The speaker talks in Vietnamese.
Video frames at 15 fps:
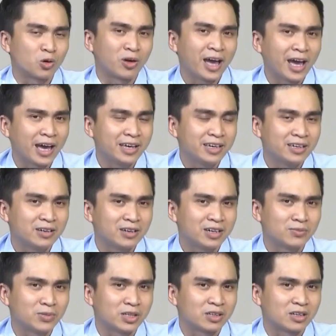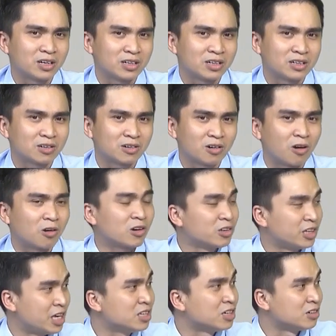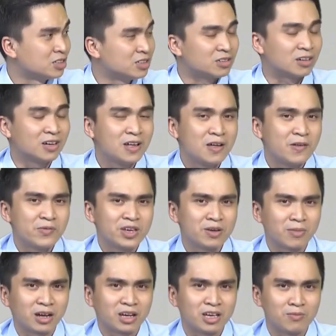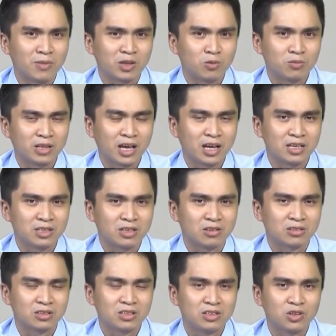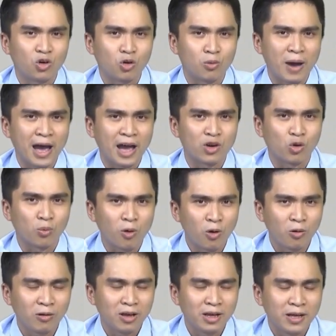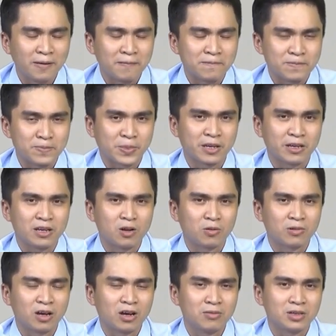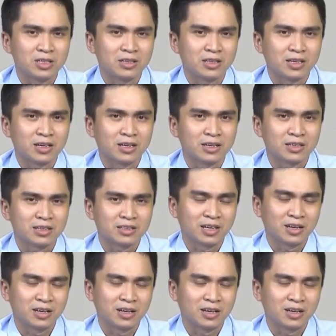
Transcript: độ 2 mình còn có thể chữa được nhưng mà khi mà chúng ta trượt tới độ 3 độ 4 thì lúc đó mình chắc